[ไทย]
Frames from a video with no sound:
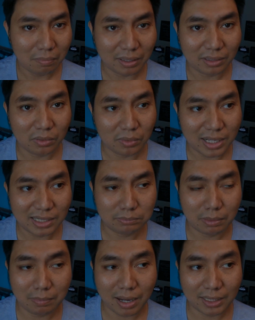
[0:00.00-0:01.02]
Banderas
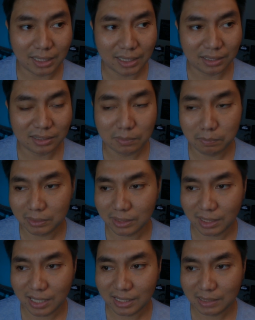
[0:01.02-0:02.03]
ประมาณนั้นนะคือเป็น
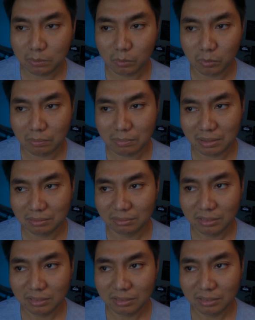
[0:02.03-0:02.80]
ทะเลที่ผมว่ามัน